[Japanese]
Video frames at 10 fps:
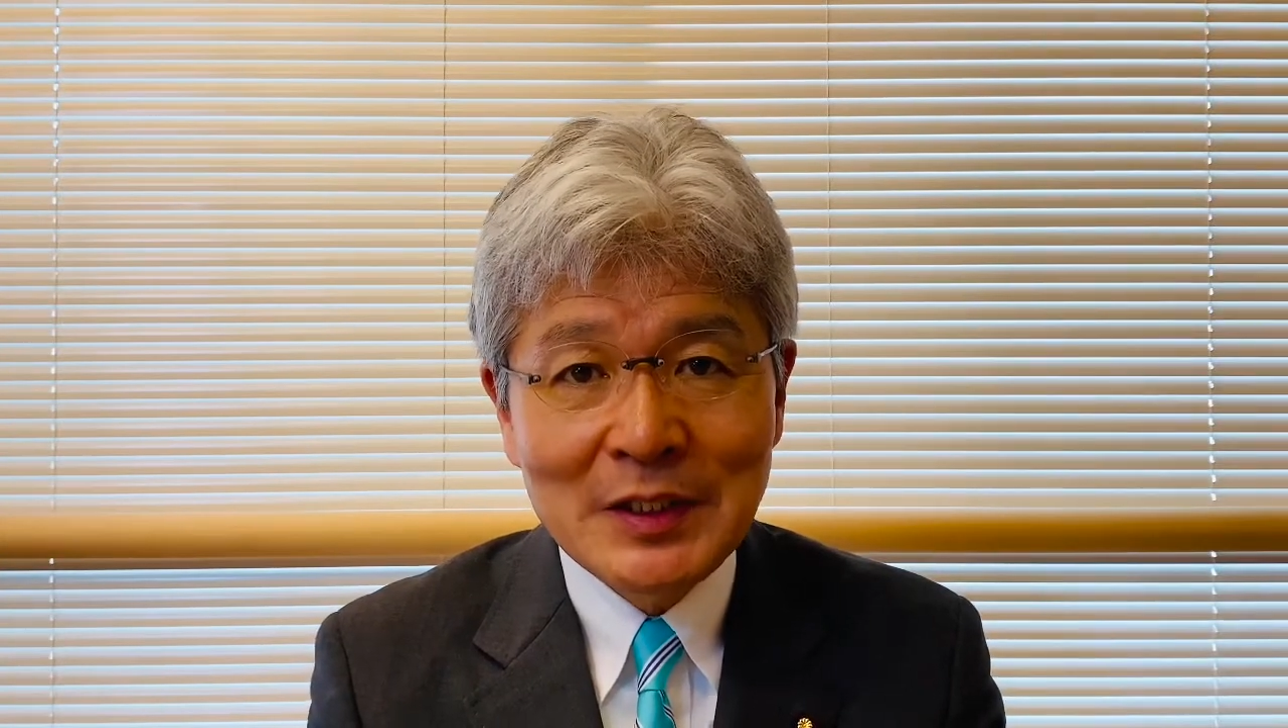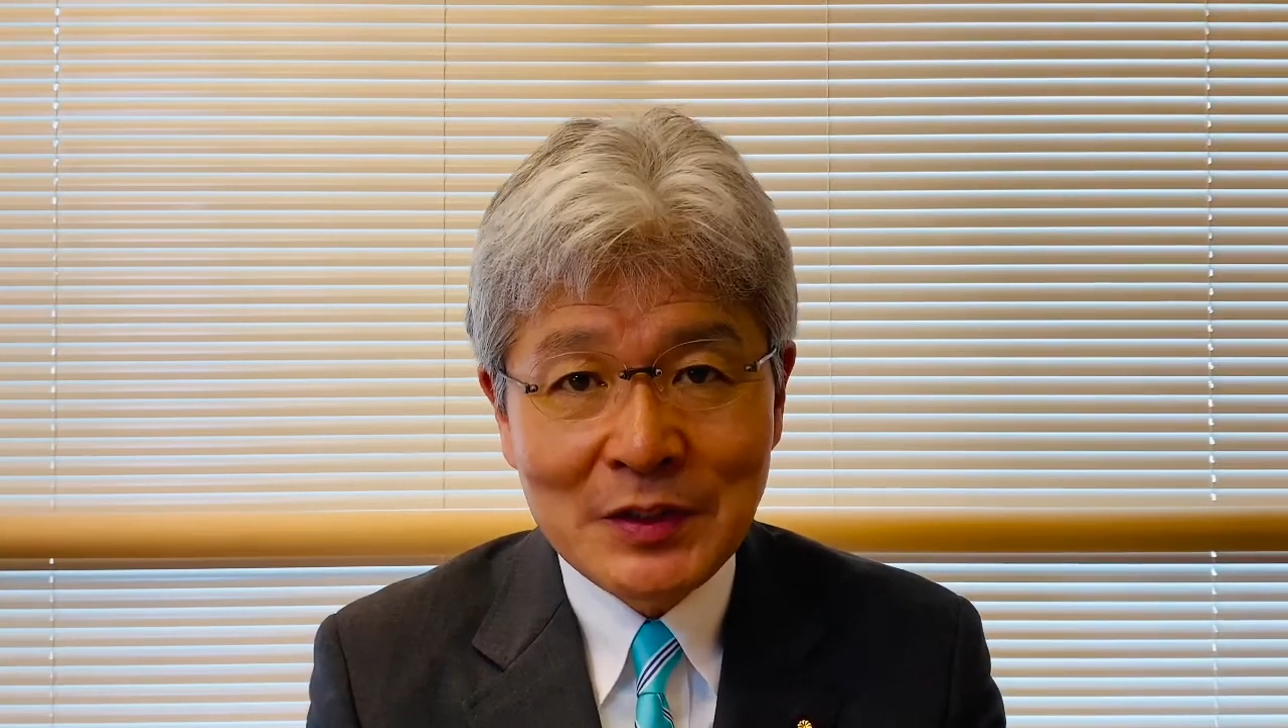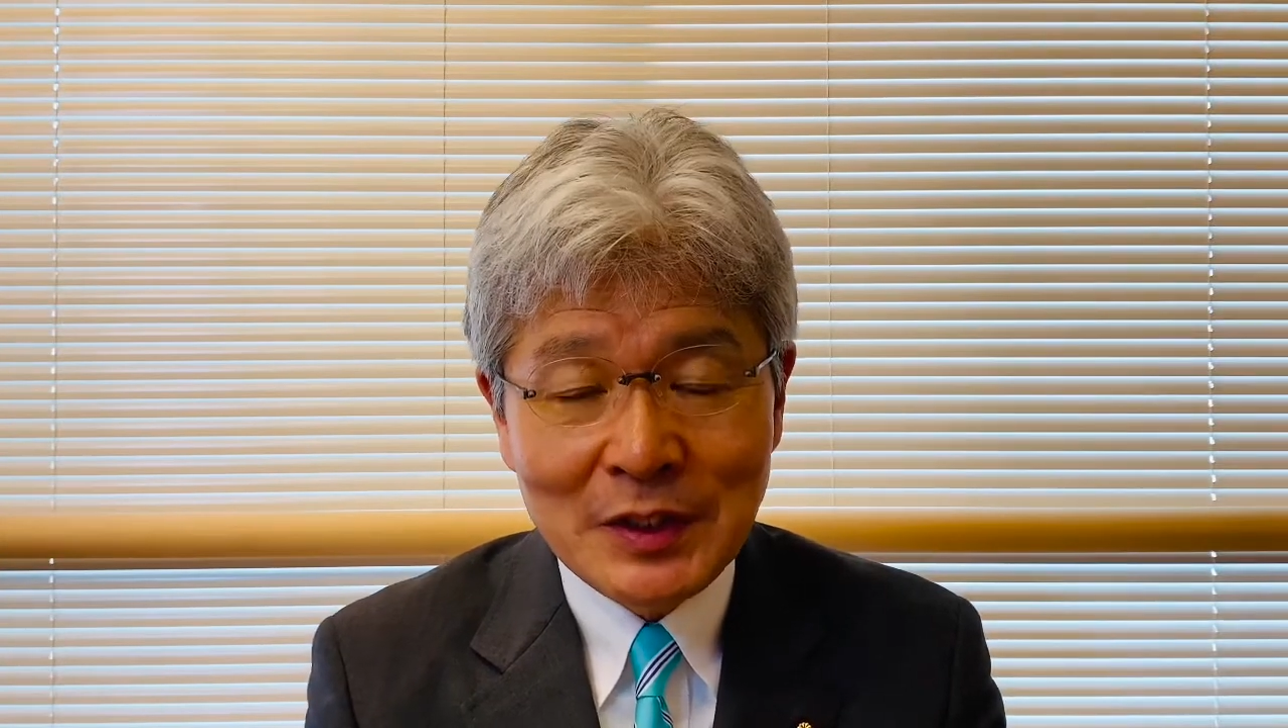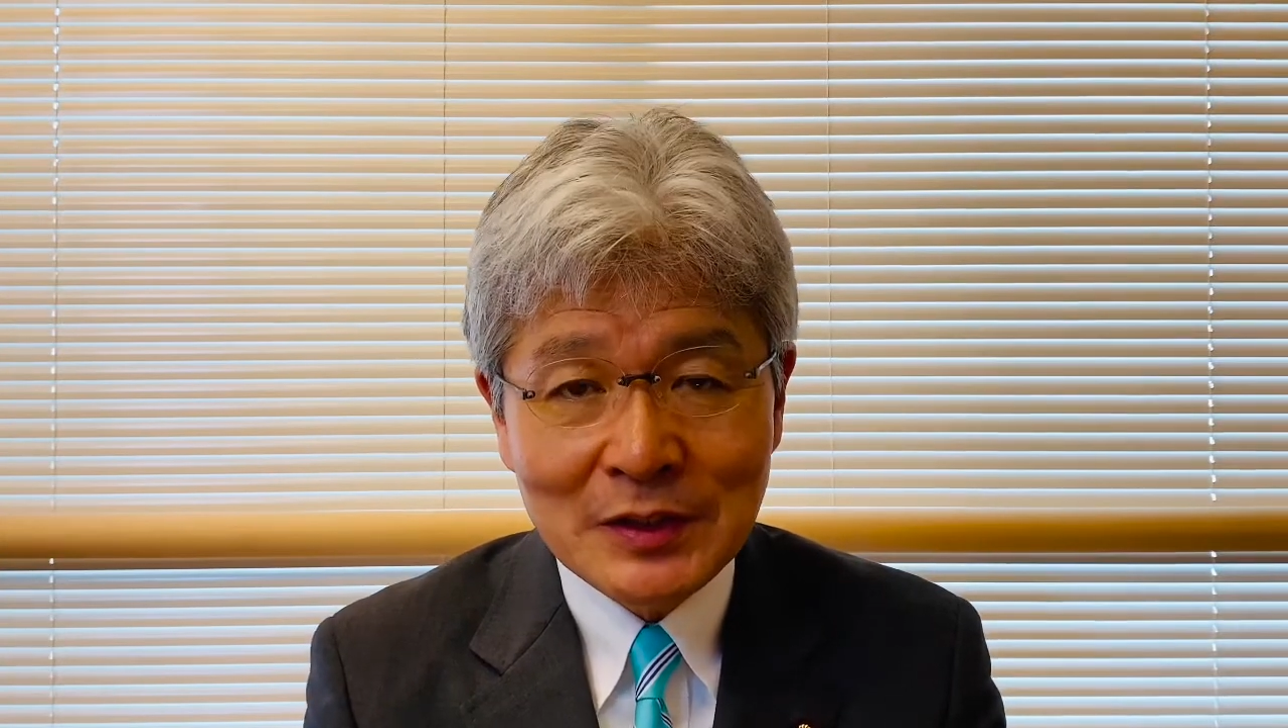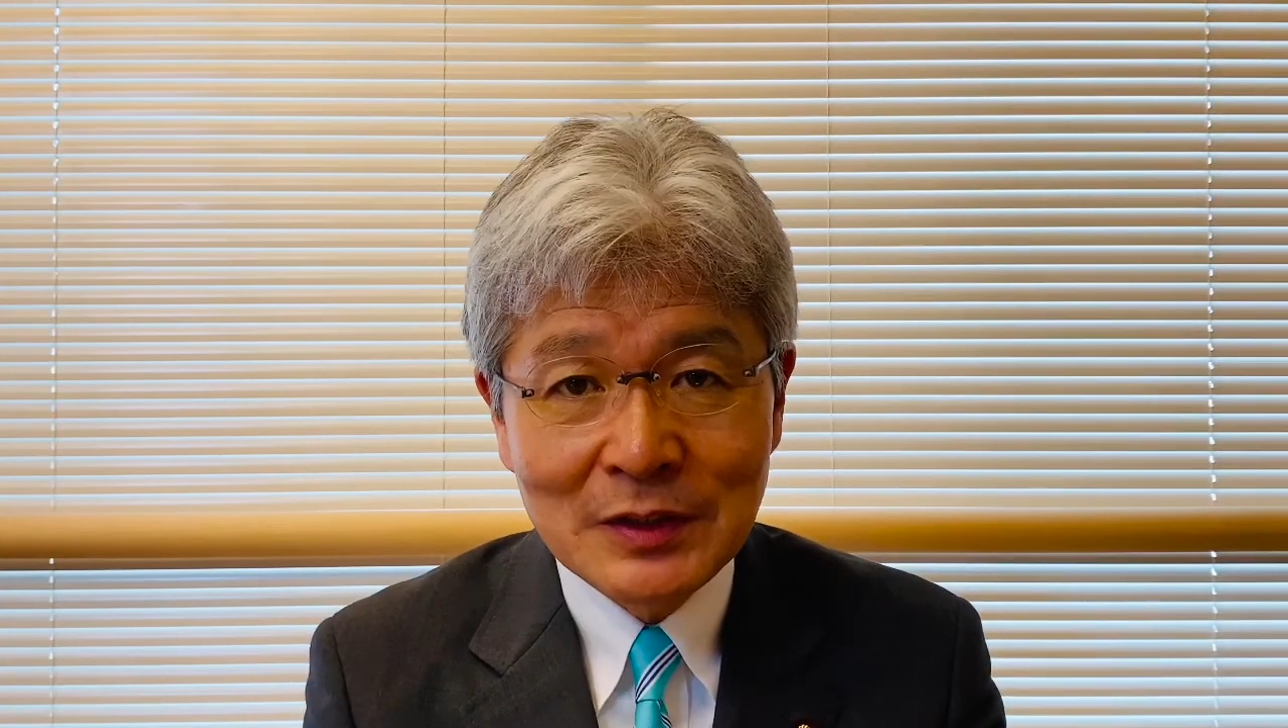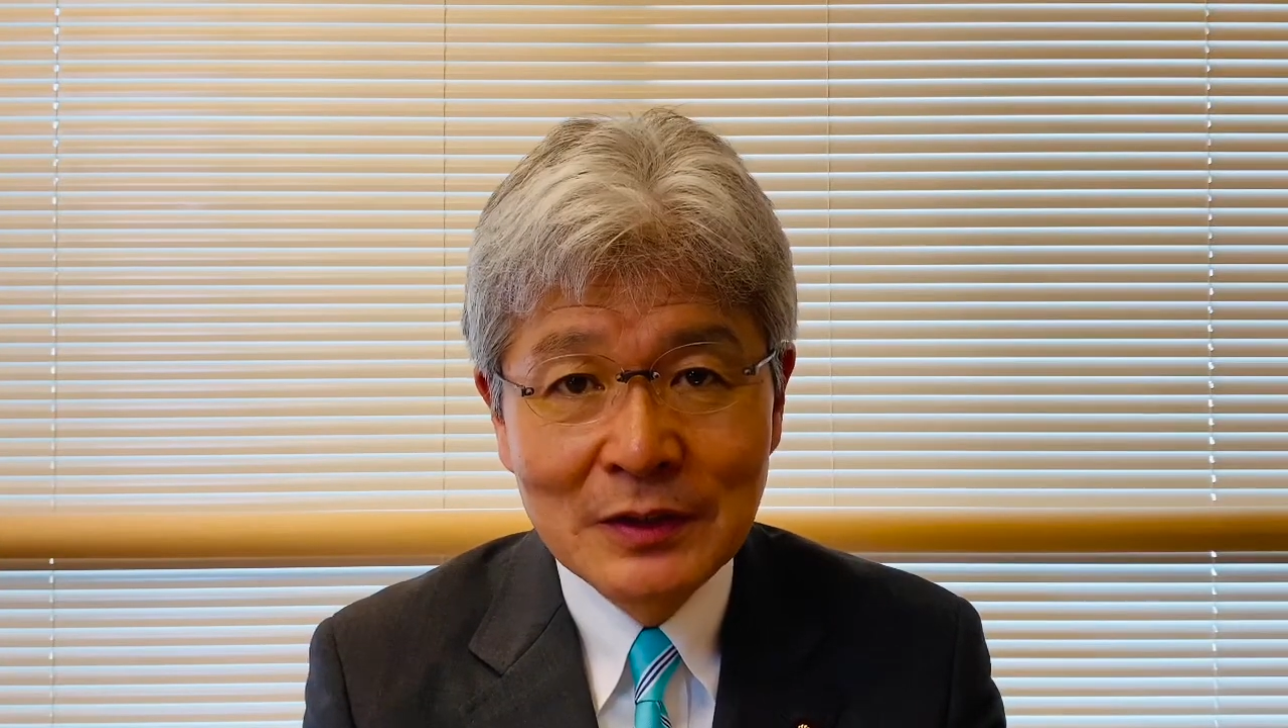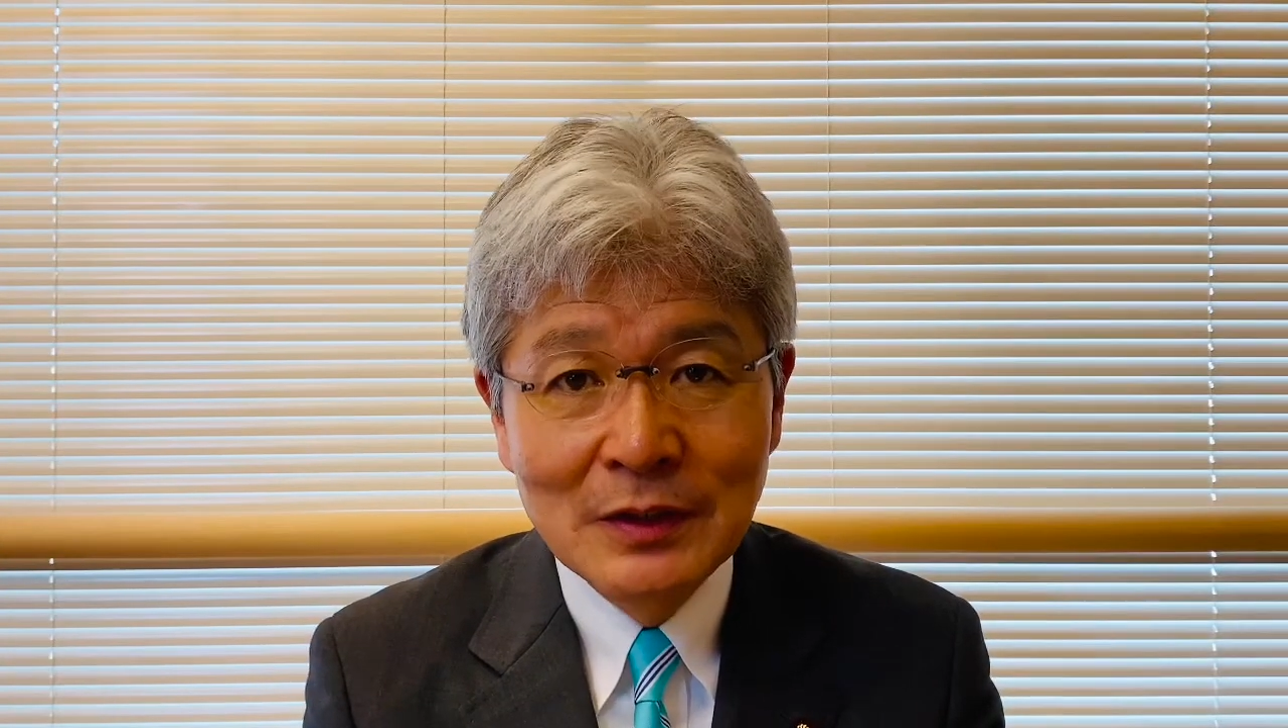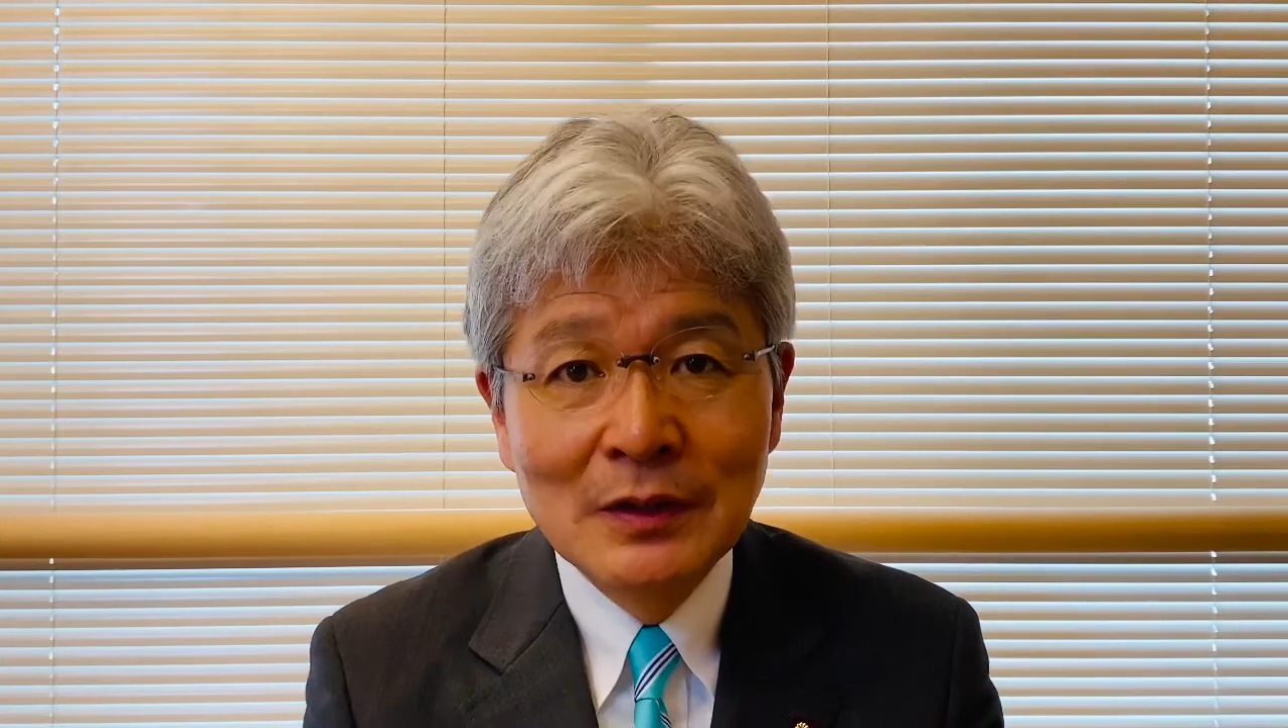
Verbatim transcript: 二です